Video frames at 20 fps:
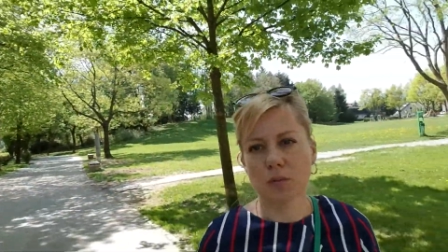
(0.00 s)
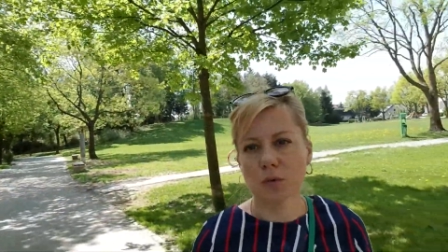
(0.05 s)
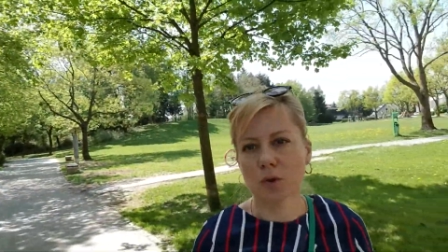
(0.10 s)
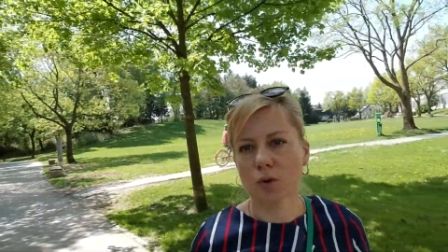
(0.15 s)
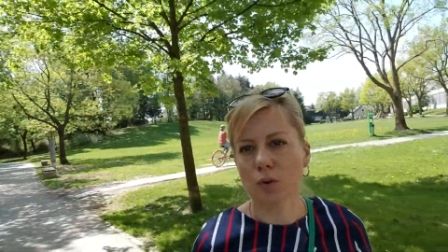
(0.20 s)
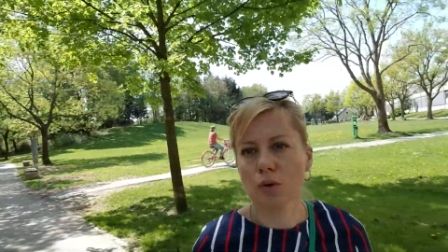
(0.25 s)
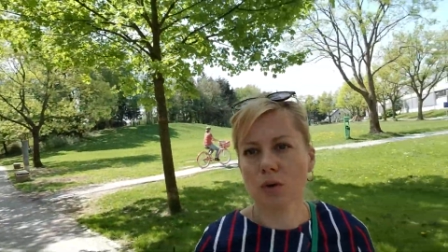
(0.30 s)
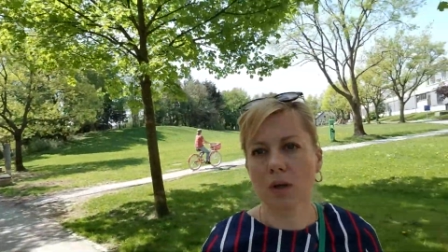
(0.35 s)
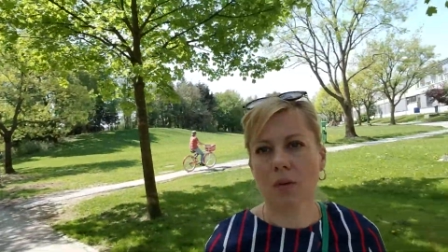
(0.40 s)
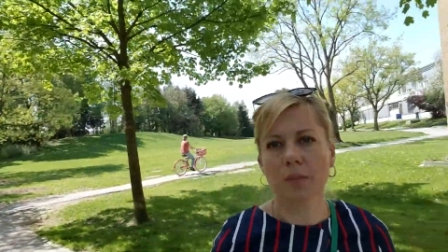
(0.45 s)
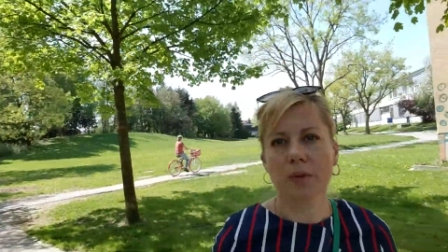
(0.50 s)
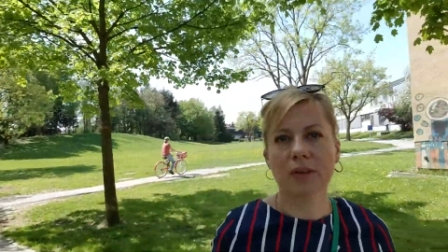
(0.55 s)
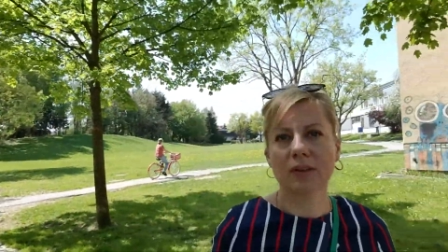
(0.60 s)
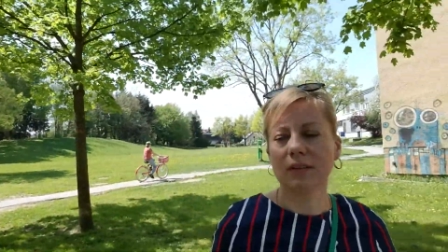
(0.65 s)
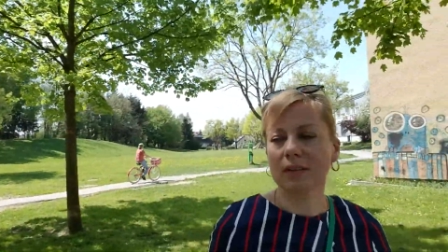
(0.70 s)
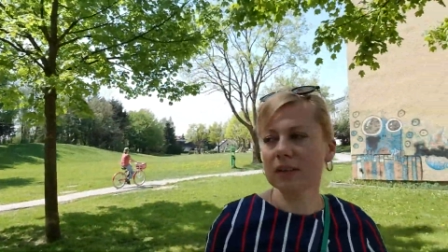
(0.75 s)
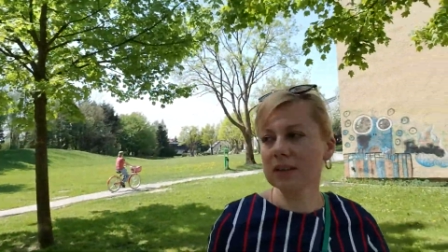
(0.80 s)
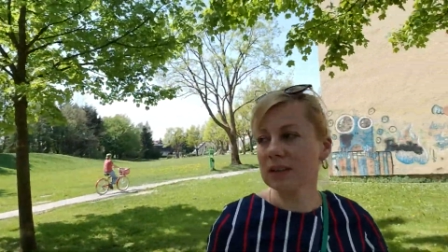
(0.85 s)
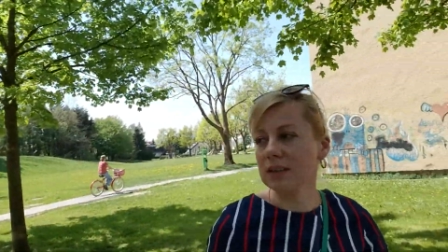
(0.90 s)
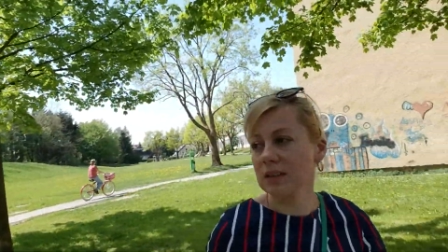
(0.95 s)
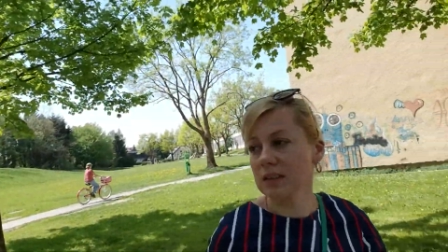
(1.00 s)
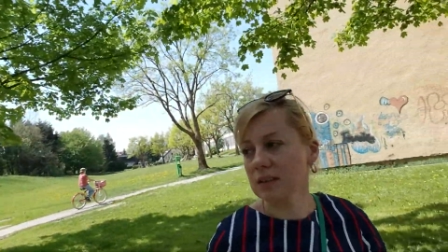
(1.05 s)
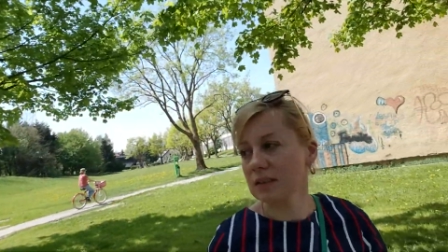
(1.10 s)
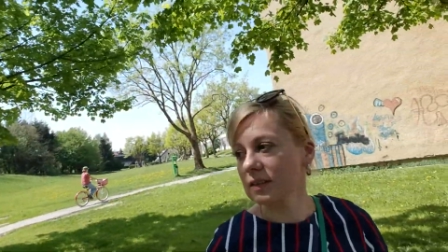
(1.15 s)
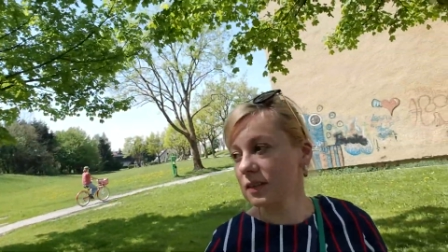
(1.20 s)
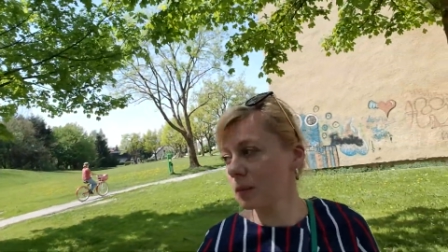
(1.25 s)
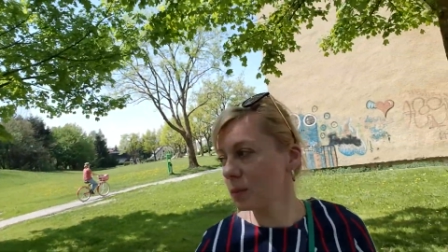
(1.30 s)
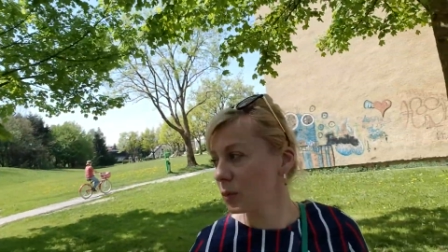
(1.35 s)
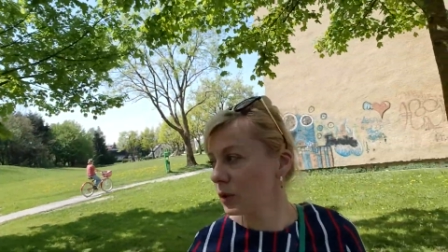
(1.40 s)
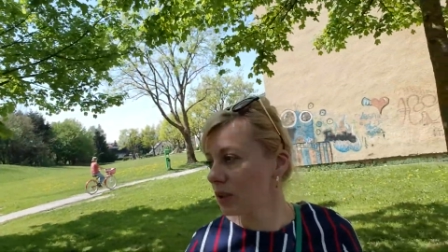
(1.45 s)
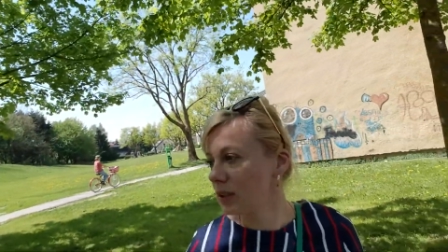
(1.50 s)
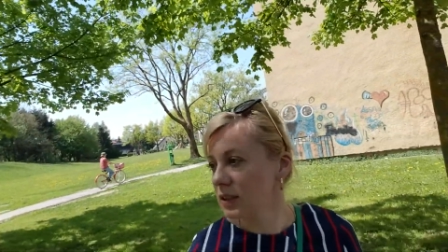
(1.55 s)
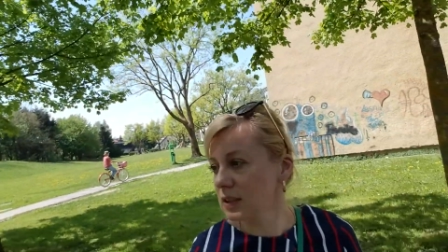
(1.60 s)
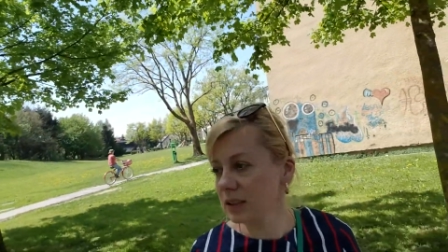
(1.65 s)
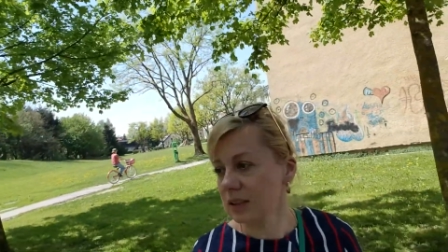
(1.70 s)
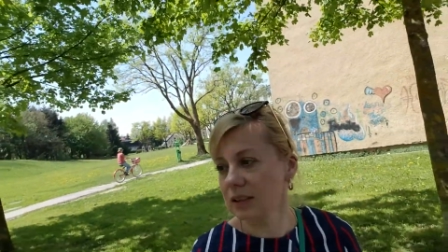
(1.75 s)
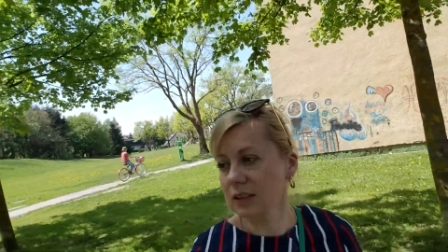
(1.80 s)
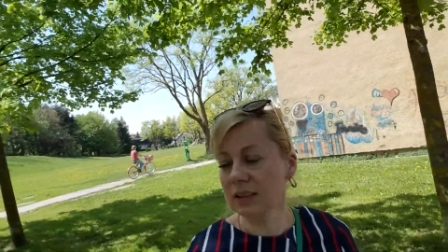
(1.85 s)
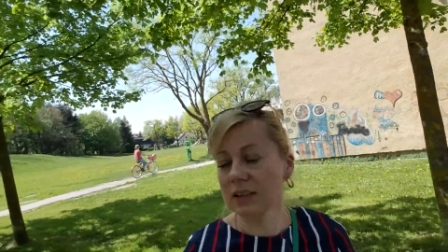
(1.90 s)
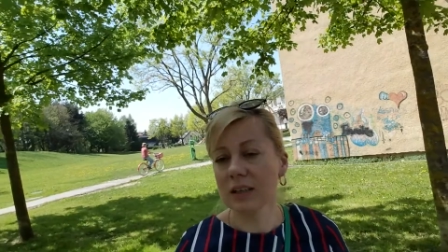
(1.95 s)
много происходило событий
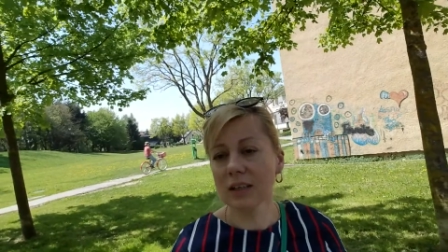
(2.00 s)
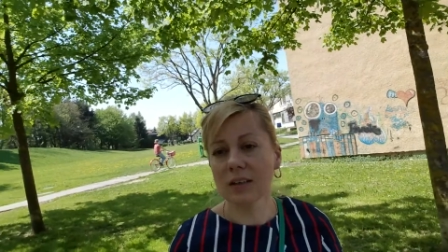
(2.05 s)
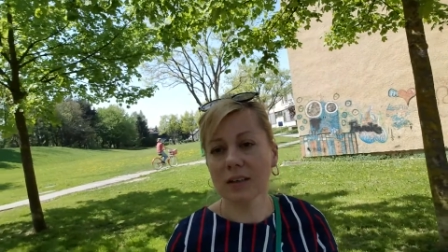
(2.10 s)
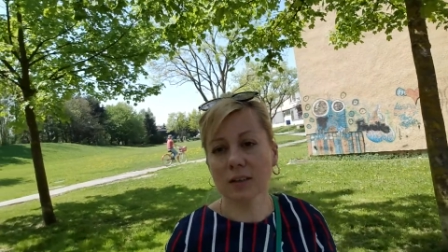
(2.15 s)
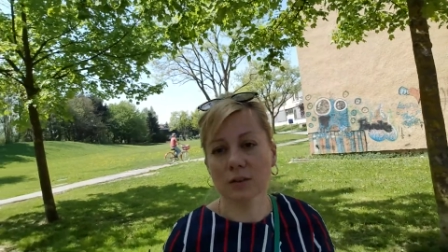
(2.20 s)
таких,